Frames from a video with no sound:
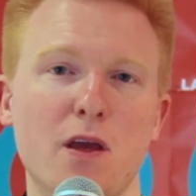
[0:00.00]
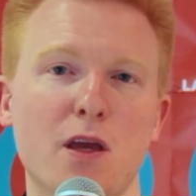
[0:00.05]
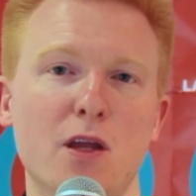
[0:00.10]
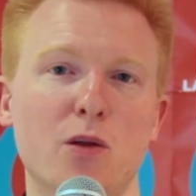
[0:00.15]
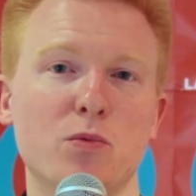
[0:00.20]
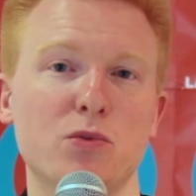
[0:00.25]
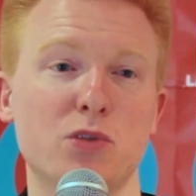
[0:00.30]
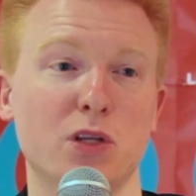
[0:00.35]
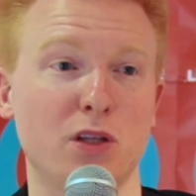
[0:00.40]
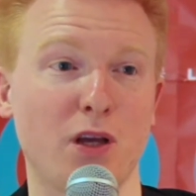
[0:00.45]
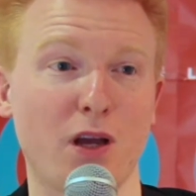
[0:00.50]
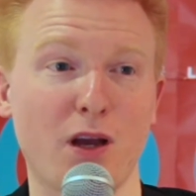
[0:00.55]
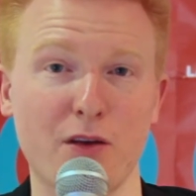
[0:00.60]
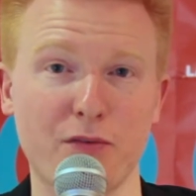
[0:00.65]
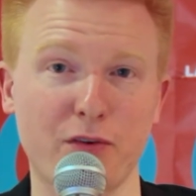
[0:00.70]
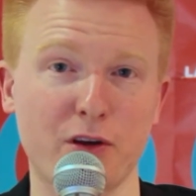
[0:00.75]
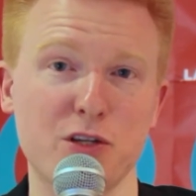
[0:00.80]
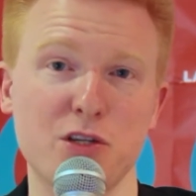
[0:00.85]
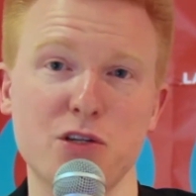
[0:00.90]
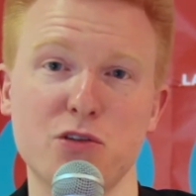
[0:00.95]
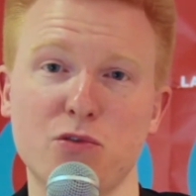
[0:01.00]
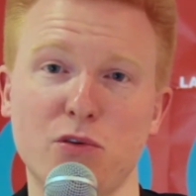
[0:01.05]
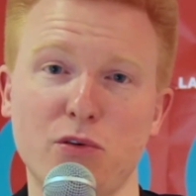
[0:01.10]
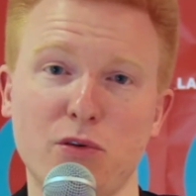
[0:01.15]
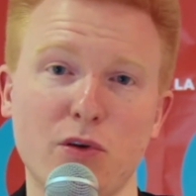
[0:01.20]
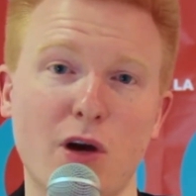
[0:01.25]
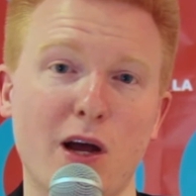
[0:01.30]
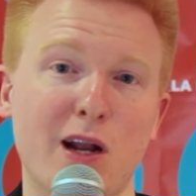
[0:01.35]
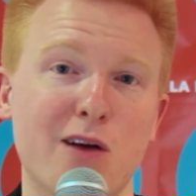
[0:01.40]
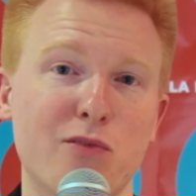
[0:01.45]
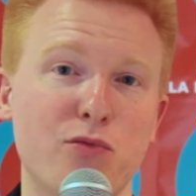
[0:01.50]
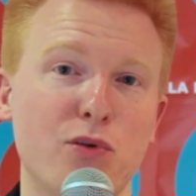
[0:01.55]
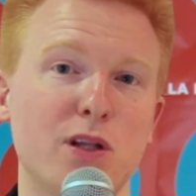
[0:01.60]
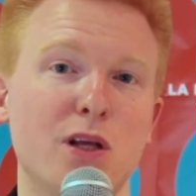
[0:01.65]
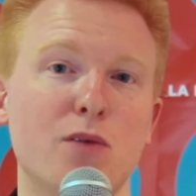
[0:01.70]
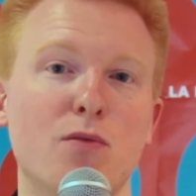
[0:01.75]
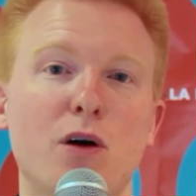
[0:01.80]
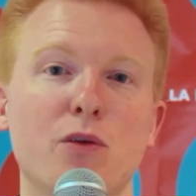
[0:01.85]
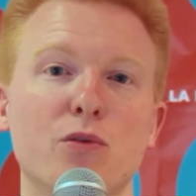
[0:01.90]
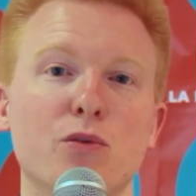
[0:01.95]
et donc c'est très rafraîchissant à la fois
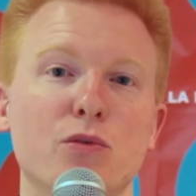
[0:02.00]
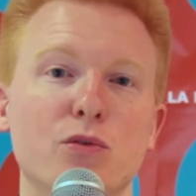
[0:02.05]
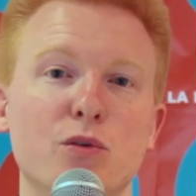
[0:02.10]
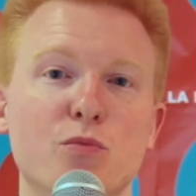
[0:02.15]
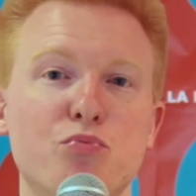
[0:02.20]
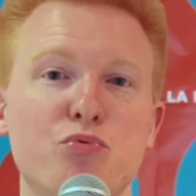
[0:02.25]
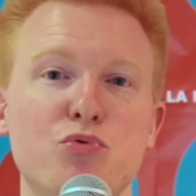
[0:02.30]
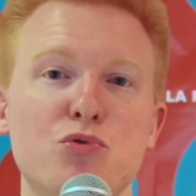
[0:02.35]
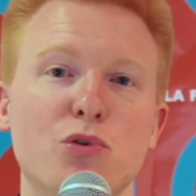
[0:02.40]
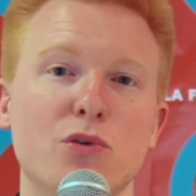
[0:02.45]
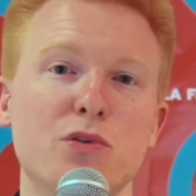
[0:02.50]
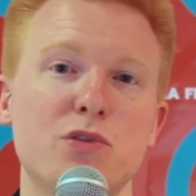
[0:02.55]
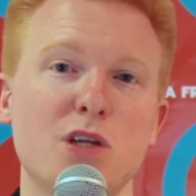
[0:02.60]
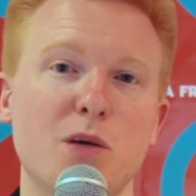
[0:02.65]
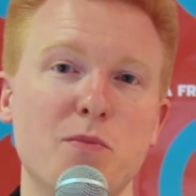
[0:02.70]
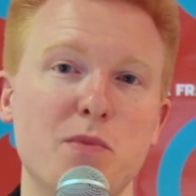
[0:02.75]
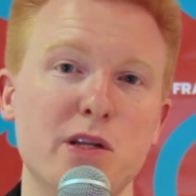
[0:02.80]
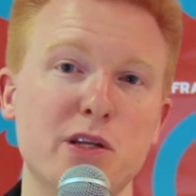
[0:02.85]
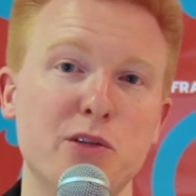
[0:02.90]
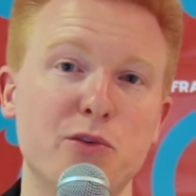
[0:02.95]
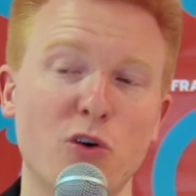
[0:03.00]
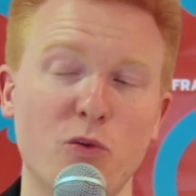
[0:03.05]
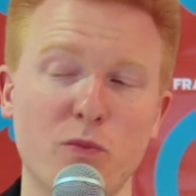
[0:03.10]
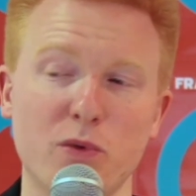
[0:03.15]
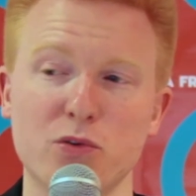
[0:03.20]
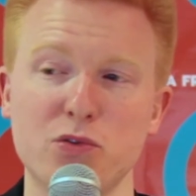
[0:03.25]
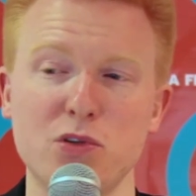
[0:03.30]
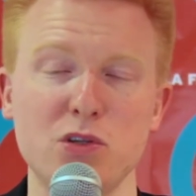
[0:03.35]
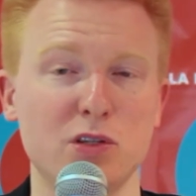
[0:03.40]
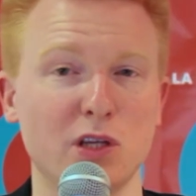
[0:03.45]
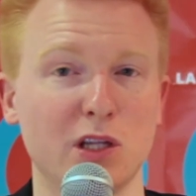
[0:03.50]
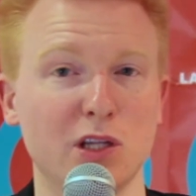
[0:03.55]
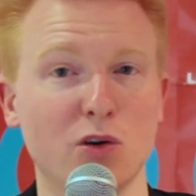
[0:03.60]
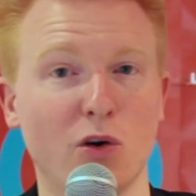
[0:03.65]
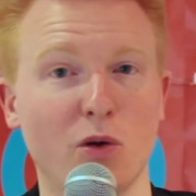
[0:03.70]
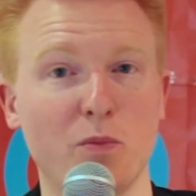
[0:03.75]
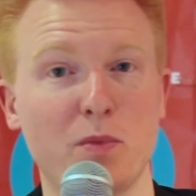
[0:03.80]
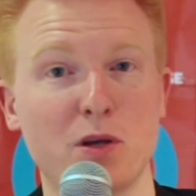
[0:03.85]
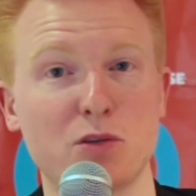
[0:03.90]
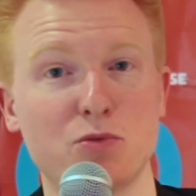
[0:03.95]
d'avoir de, plus anciens militants, mais aussi cette
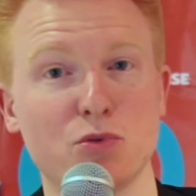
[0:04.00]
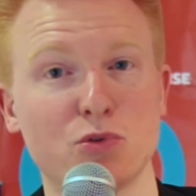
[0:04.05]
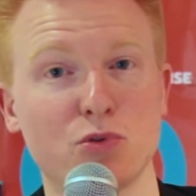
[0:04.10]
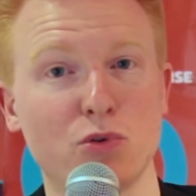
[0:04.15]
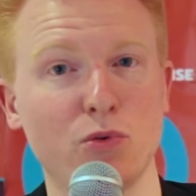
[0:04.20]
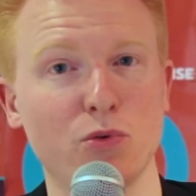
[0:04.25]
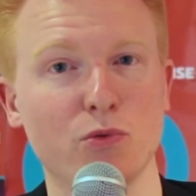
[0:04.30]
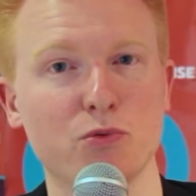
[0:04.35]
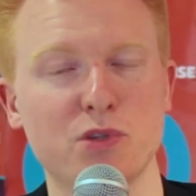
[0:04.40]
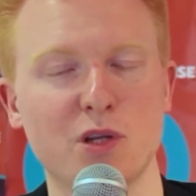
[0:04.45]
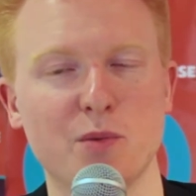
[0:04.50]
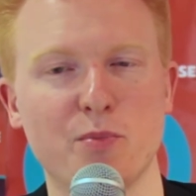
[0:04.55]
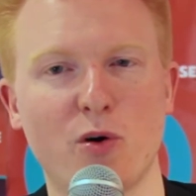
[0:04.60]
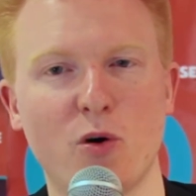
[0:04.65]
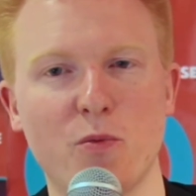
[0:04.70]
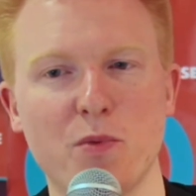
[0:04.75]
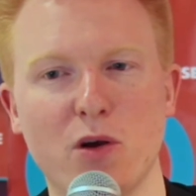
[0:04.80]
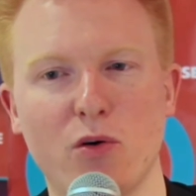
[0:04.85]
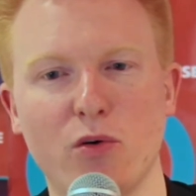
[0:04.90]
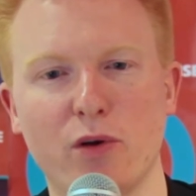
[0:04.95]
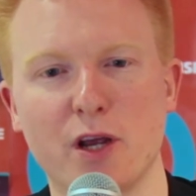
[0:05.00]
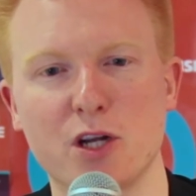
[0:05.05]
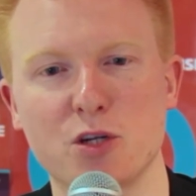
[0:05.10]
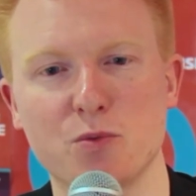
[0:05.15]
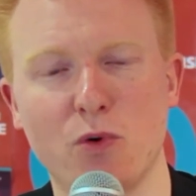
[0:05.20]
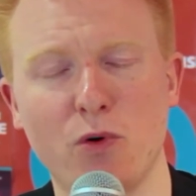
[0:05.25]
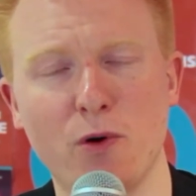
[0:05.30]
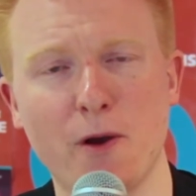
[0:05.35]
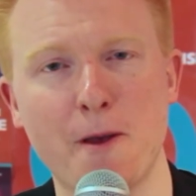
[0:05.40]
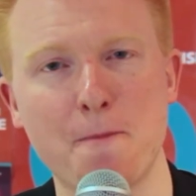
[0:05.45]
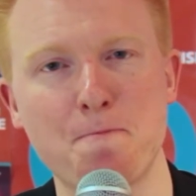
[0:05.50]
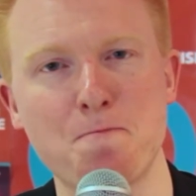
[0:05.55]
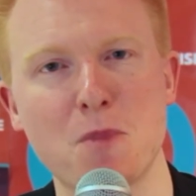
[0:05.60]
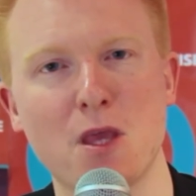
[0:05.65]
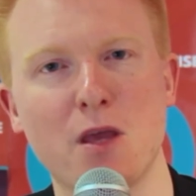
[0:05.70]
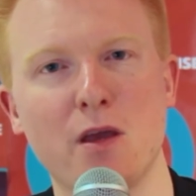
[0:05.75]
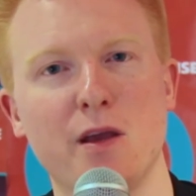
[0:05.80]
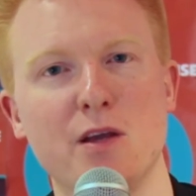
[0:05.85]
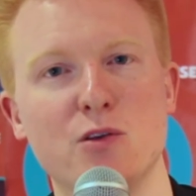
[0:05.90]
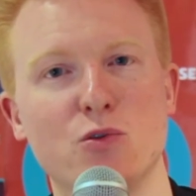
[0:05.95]
grande masse de gens dont c'est le premier engagement.
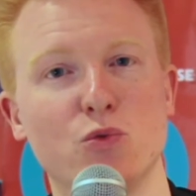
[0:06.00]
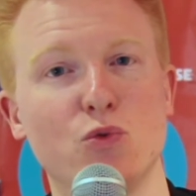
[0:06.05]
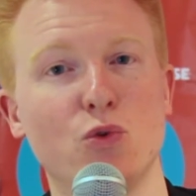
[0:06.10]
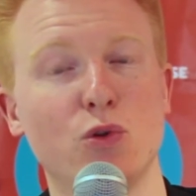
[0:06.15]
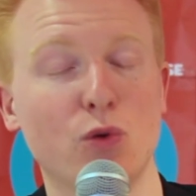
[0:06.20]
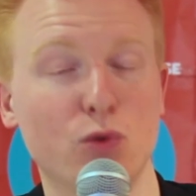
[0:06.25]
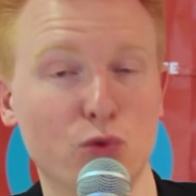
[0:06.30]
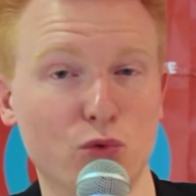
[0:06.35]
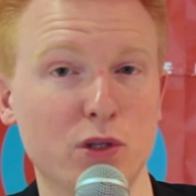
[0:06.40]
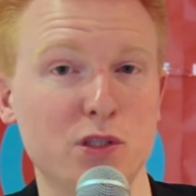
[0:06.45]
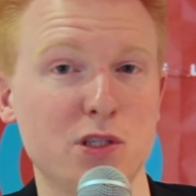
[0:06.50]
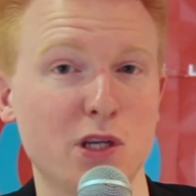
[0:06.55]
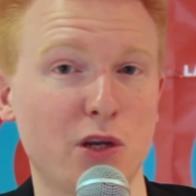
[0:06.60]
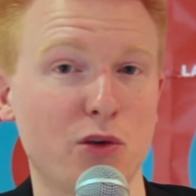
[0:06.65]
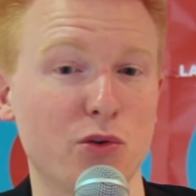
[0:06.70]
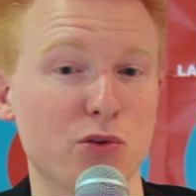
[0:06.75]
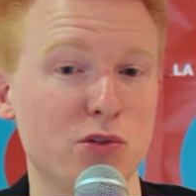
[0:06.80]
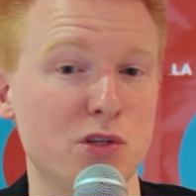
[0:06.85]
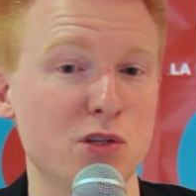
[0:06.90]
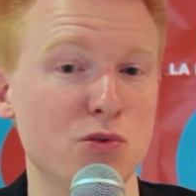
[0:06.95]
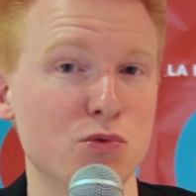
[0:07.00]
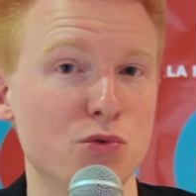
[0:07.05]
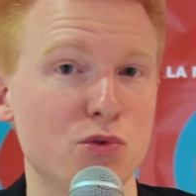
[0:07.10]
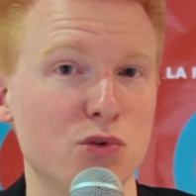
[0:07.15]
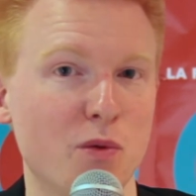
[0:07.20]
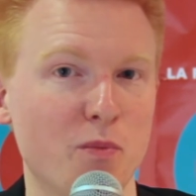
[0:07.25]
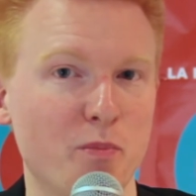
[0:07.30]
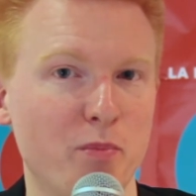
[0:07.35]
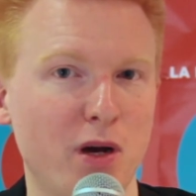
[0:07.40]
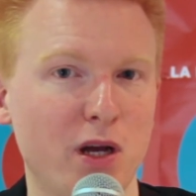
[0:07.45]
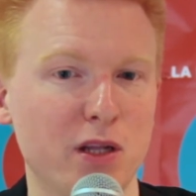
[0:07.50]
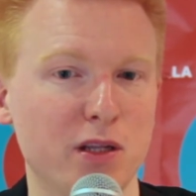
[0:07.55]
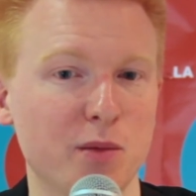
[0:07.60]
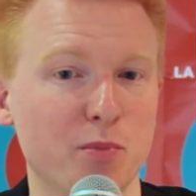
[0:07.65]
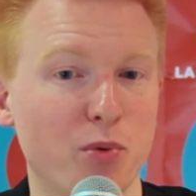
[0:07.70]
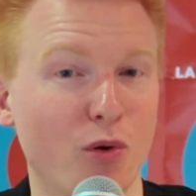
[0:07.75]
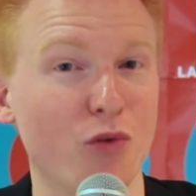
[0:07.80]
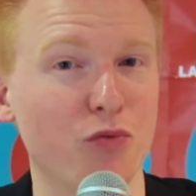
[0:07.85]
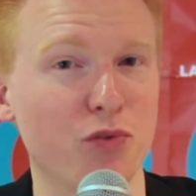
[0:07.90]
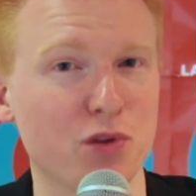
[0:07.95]
Et je dois dire que si nous ne sommes pas des
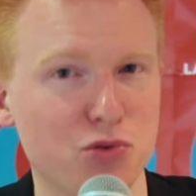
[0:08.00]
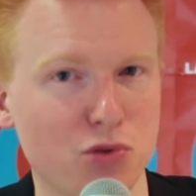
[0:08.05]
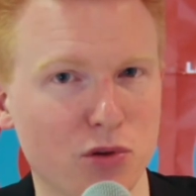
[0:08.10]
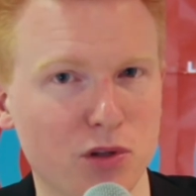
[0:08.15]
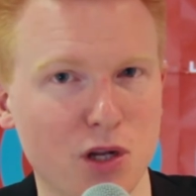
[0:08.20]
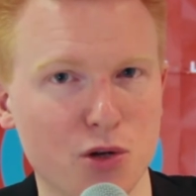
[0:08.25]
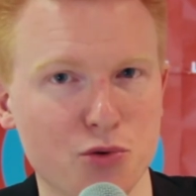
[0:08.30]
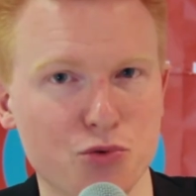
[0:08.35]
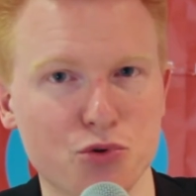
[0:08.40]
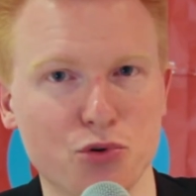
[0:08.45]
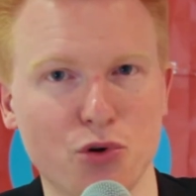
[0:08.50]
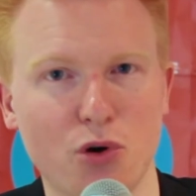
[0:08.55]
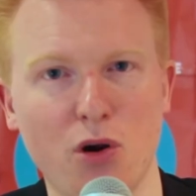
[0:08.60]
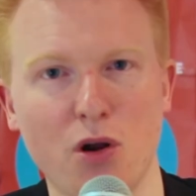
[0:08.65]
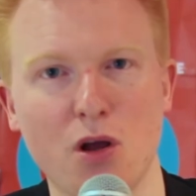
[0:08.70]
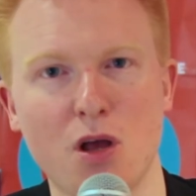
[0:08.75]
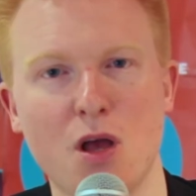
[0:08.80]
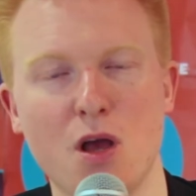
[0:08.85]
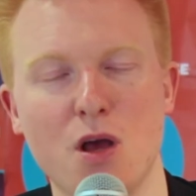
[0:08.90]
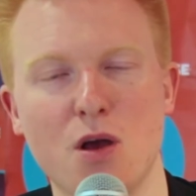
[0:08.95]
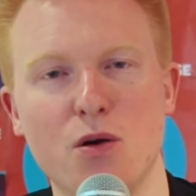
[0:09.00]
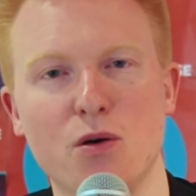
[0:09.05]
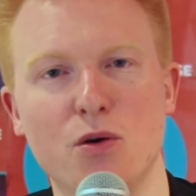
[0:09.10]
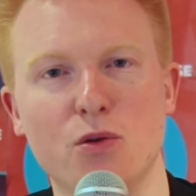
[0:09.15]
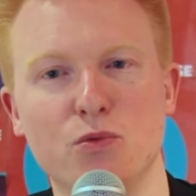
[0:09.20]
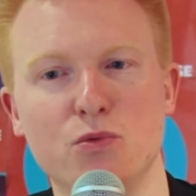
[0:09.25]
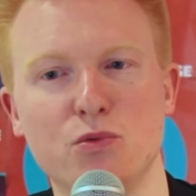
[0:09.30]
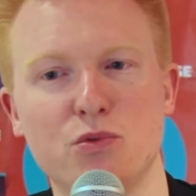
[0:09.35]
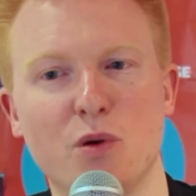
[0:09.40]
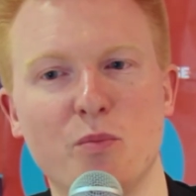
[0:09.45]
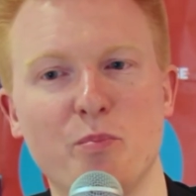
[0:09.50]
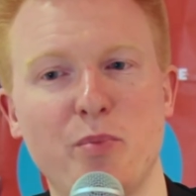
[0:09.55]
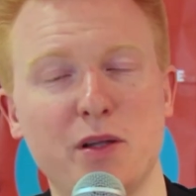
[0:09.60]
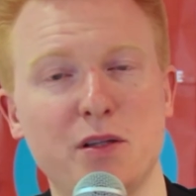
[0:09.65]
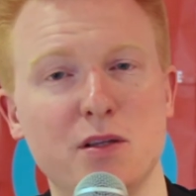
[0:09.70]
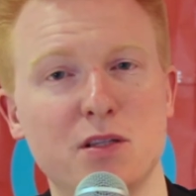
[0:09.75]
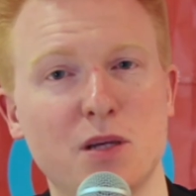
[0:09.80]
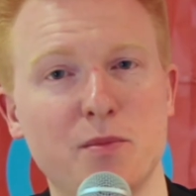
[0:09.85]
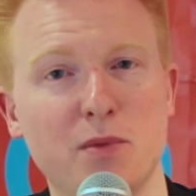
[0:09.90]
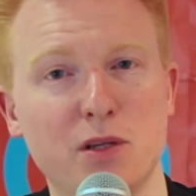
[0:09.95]
professionnels du genre, nous ne sommes pas
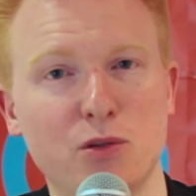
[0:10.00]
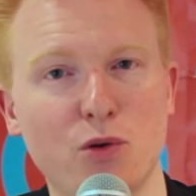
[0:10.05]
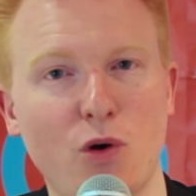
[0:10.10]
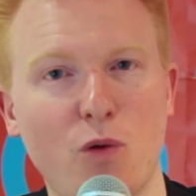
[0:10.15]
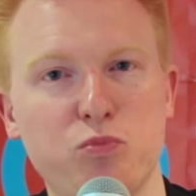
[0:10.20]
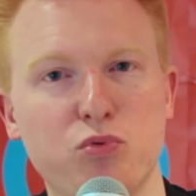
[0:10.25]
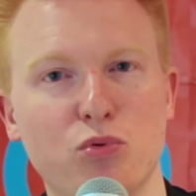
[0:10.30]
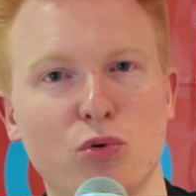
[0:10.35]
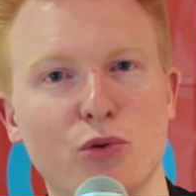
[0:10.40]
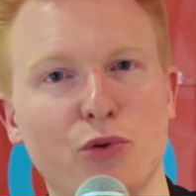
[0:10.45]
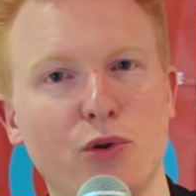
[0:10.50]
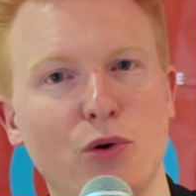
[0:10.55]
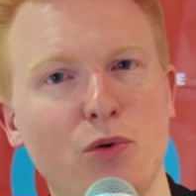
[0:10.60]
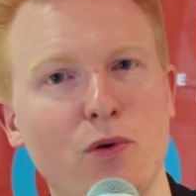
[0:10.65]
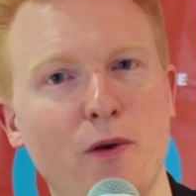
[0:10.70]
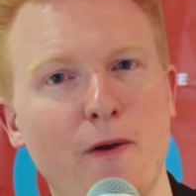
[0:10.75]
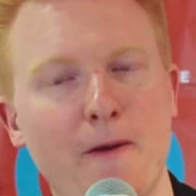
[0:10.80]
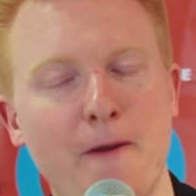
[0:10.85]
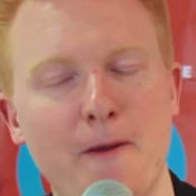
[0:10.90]
des amateurs pour autant,